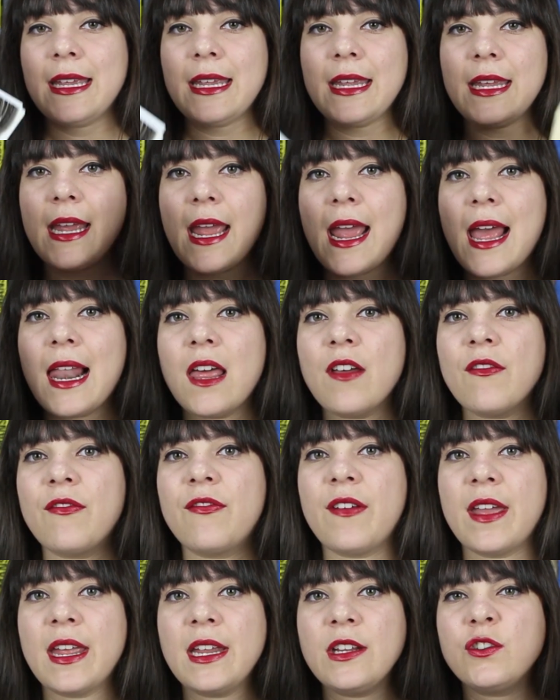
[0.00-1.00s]
E ela
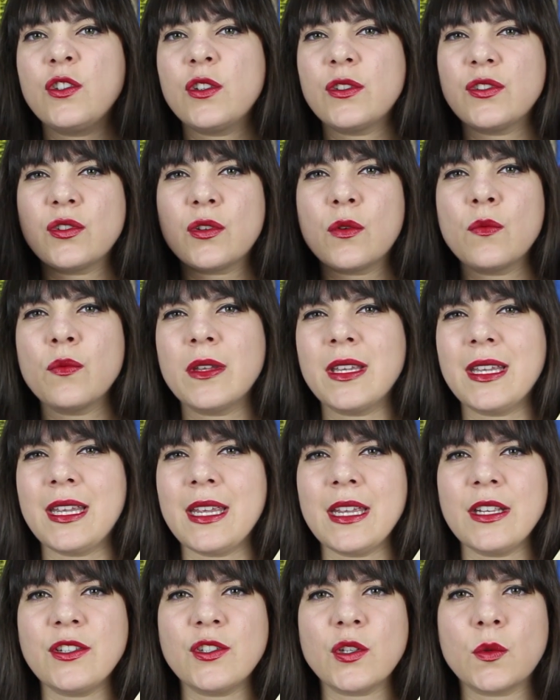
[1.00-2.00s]
vende, acho que um
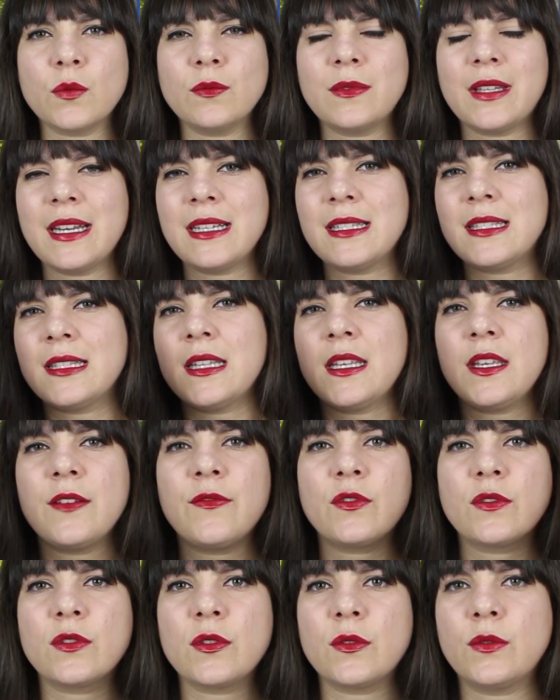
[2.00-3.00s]
kit com três
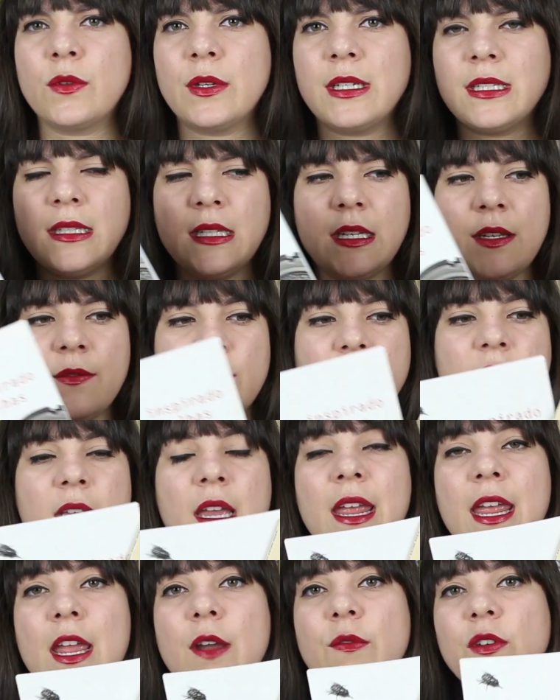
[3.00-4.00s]
livros ou dois livros.
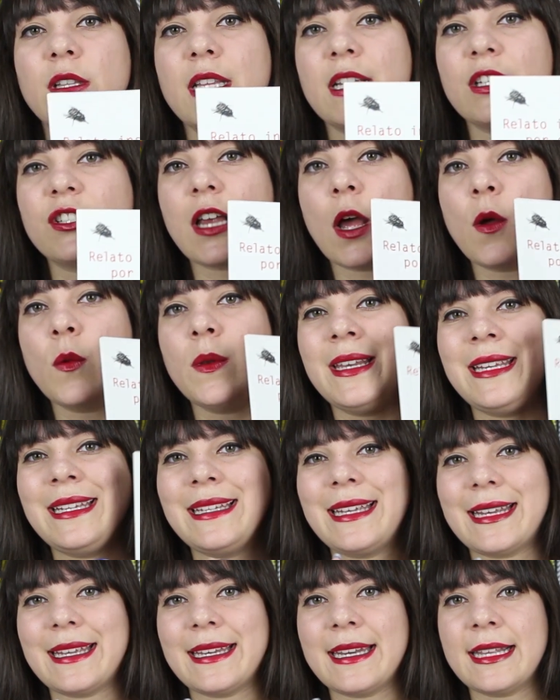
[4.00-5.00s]
Eu vou deixar o
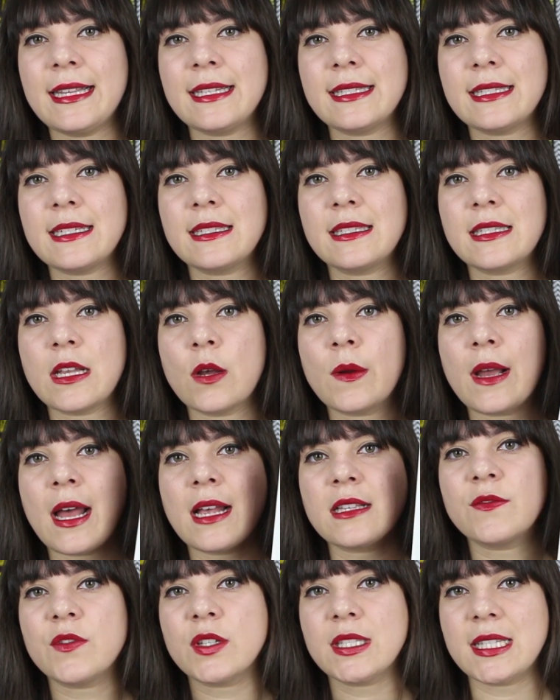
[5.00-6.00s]
link aqui na descrição,
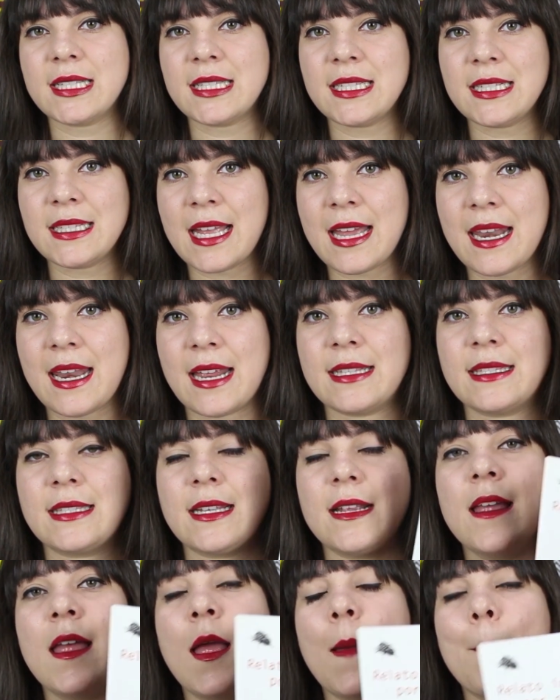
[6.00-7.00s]
caso vocês se
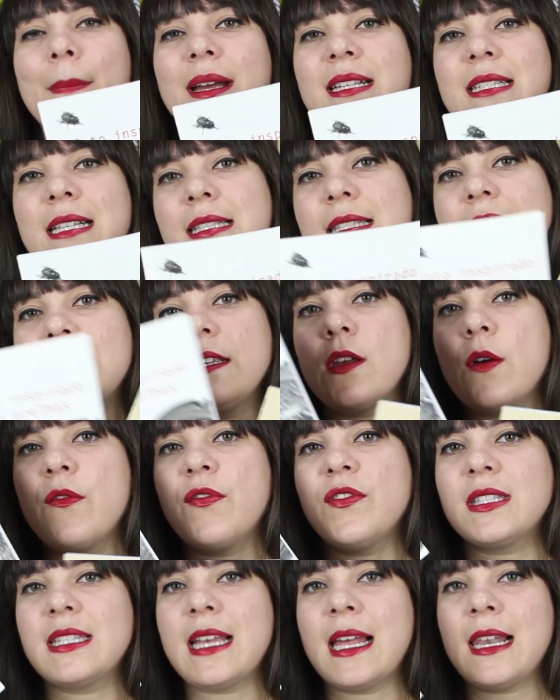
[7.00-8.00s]
interessem. Mas assim que eu
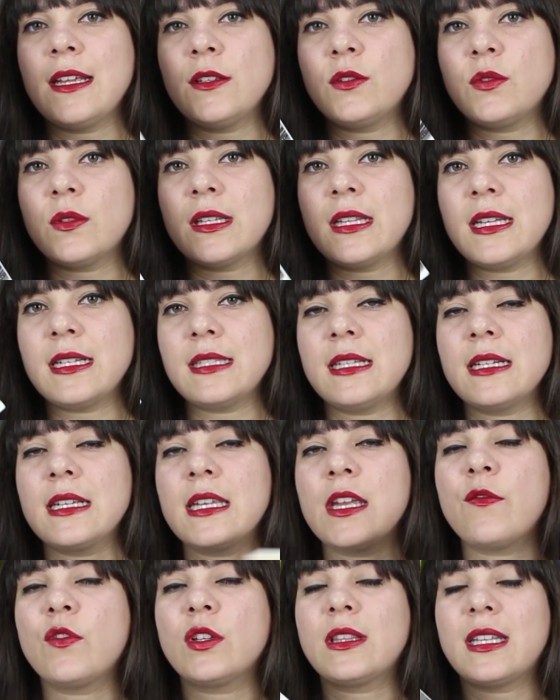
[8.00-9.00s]
fizer a leitura desse
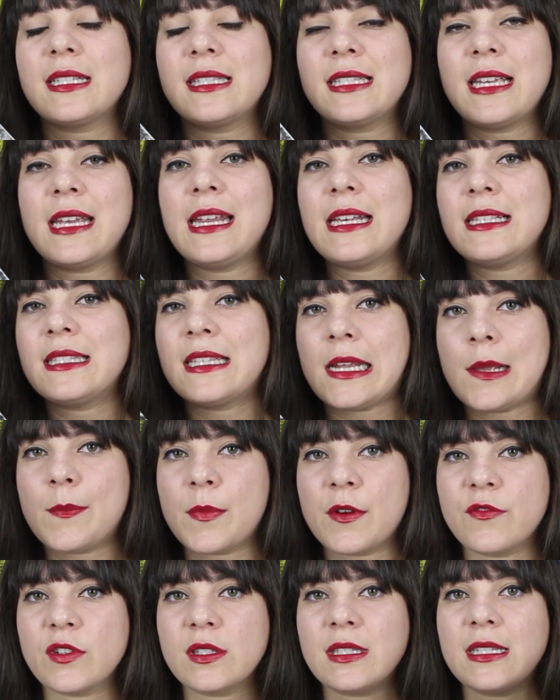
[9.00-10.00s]
daqui, eu vou trazer a resenha
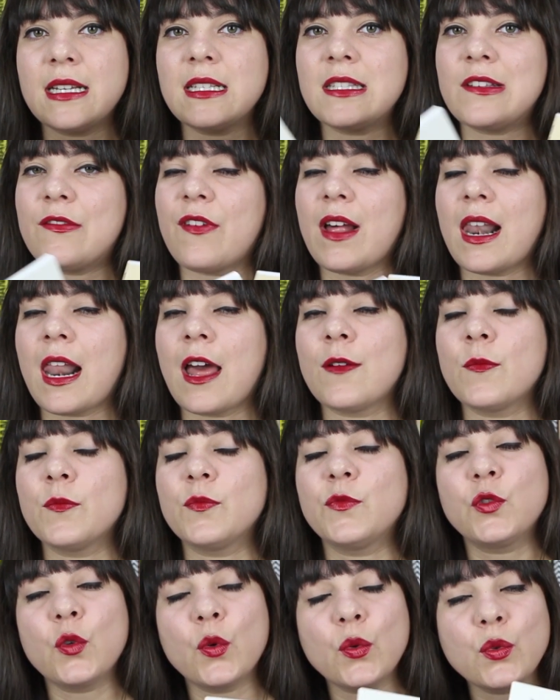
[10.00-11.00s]
pra vocês e falar
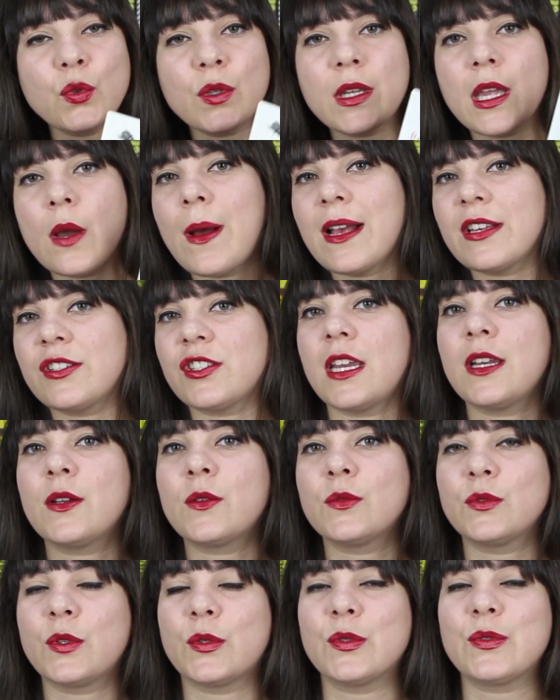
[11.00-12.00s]
tudo que eu achei
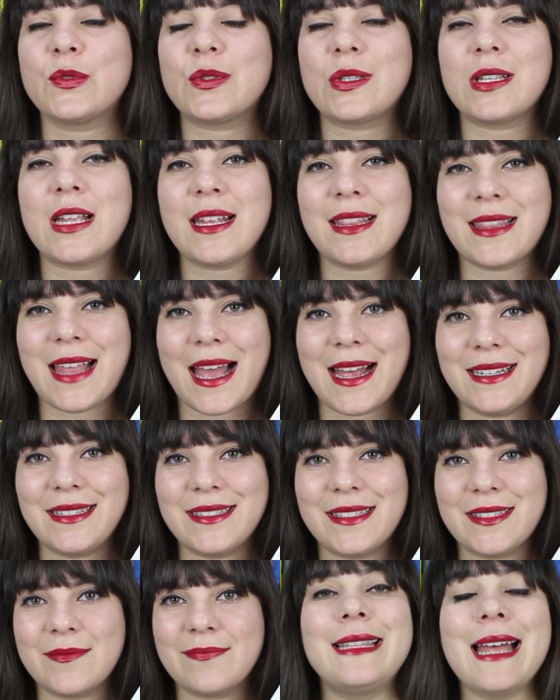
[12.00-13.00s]
com todos os
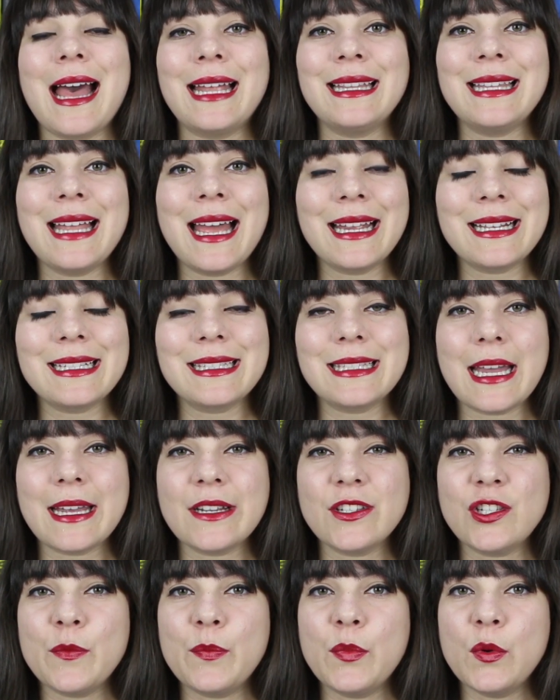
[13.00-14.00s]
detalhes. Da Dark
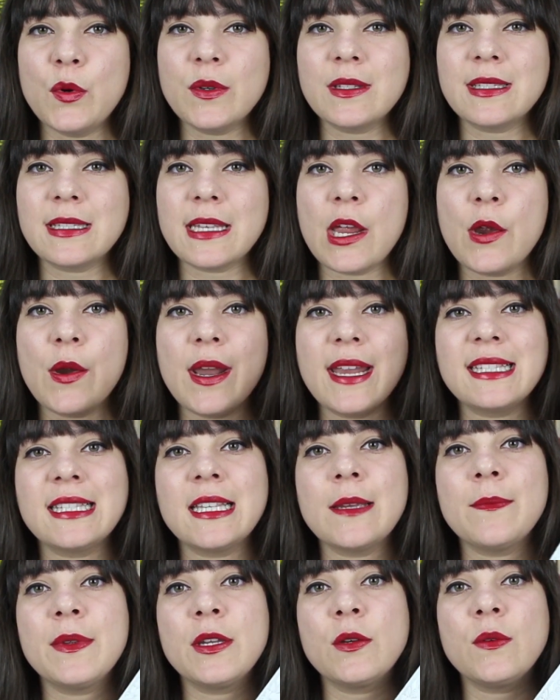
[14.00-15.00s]
Side Books, eu
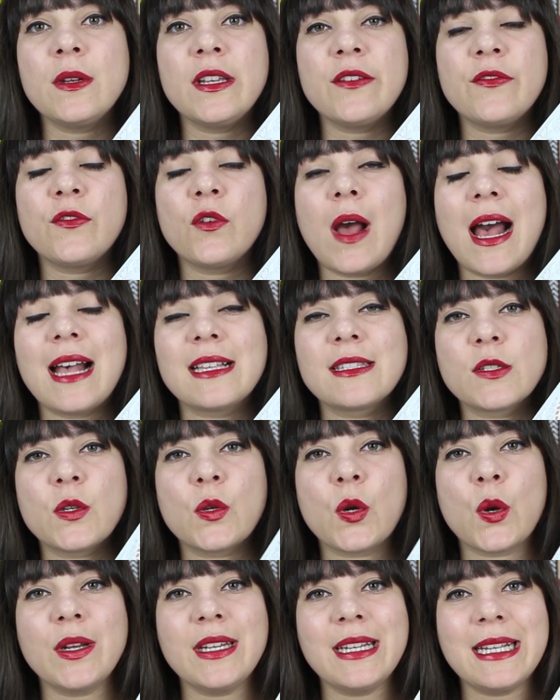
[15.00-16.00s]
recebi o livro As
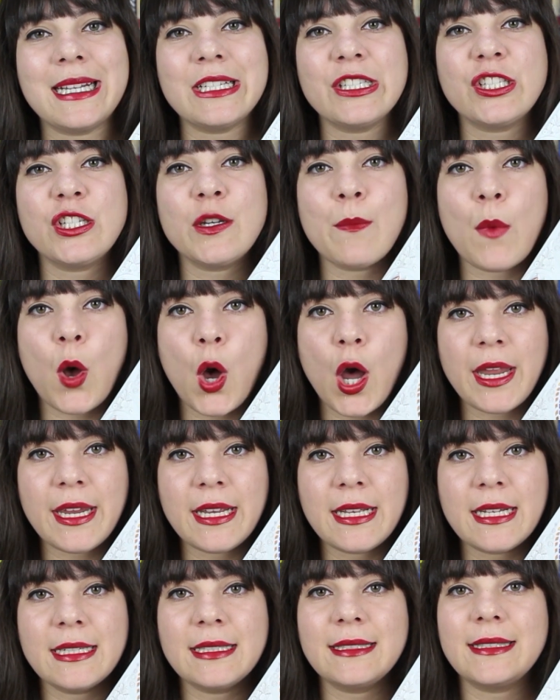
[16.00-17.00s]
Crônicas de
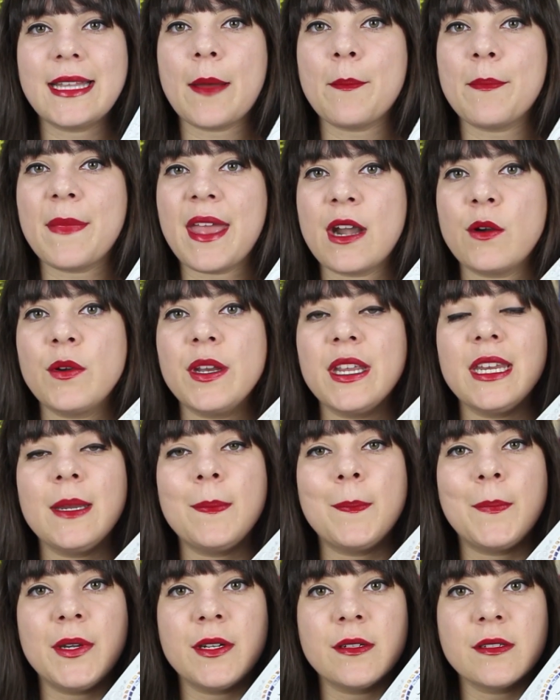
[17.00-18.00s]
Morrigan, da Mary
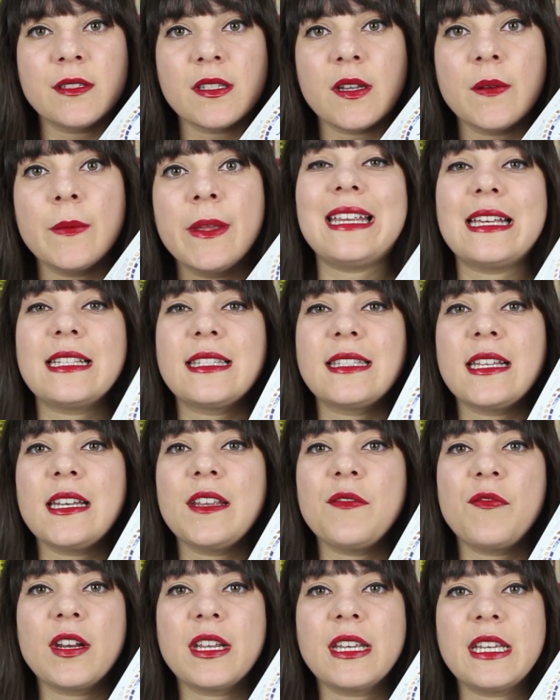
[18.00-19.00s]
E. Pearson. E esse
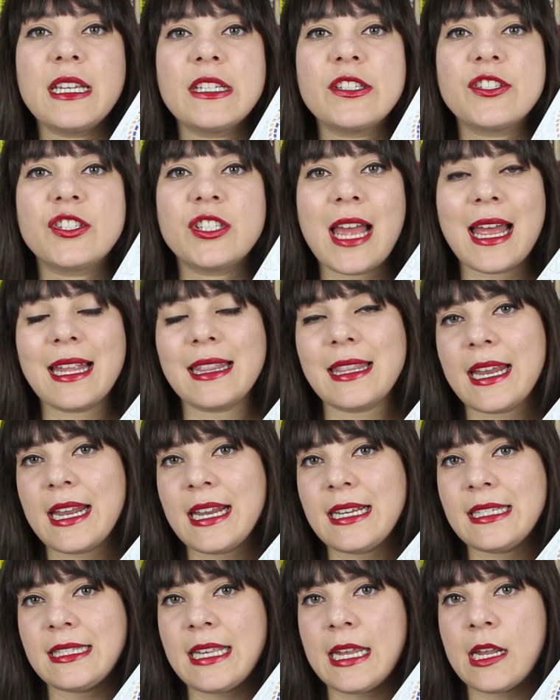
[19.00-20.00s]
livro aqui já tem
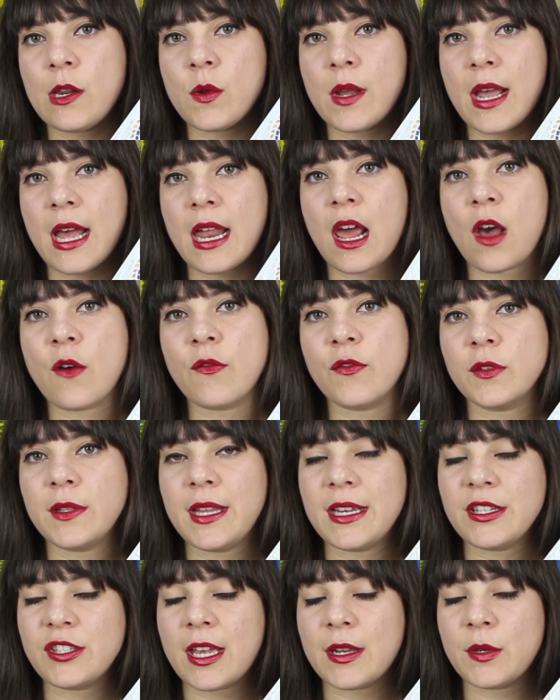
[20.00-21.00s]
resenha no canal, vou
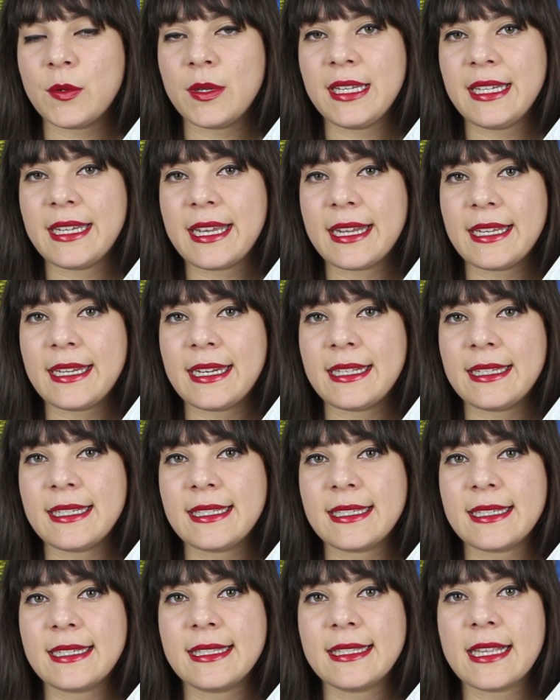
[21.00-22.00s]
deixar o link aqui na
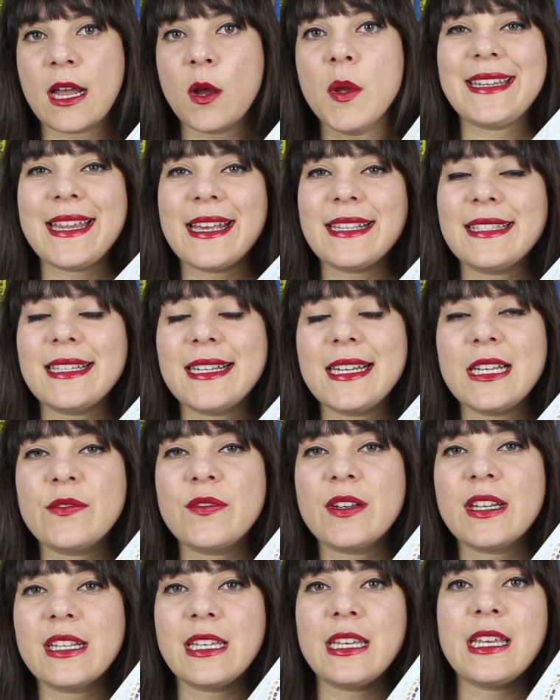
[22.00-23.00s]
descrição. E esse
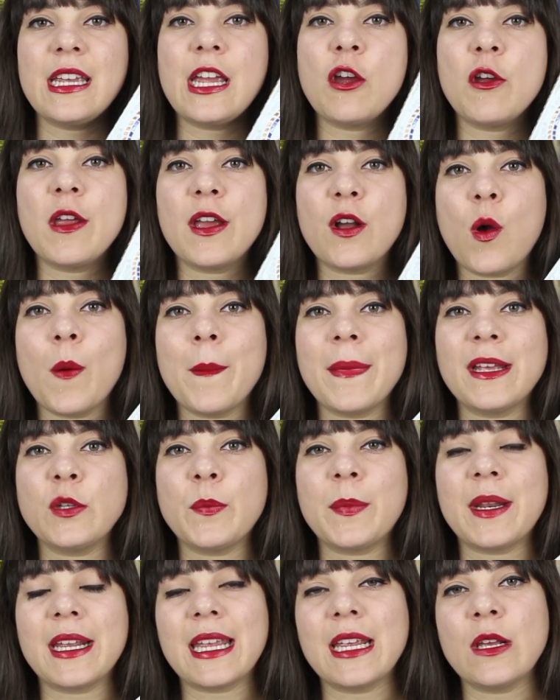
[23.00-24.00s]
livro aqui eu
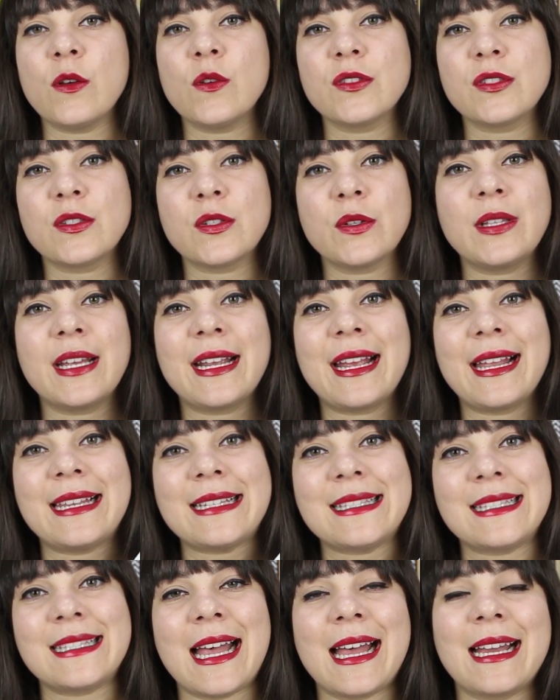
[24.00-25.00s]
recomendo para quem gostou
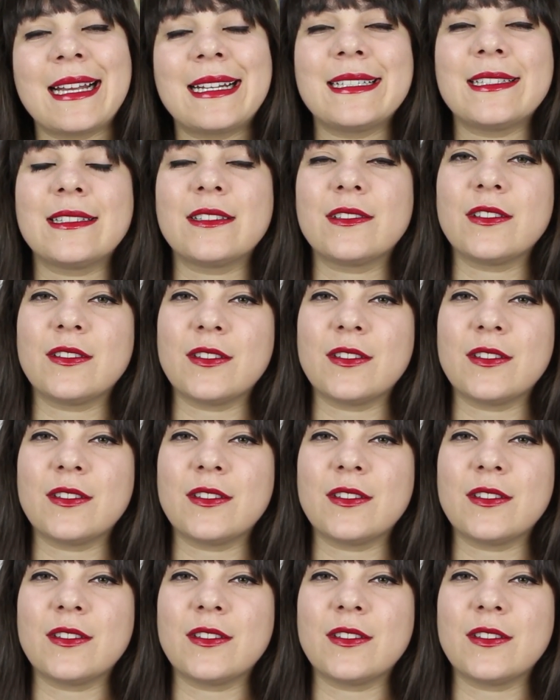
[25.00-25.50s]
daquela saga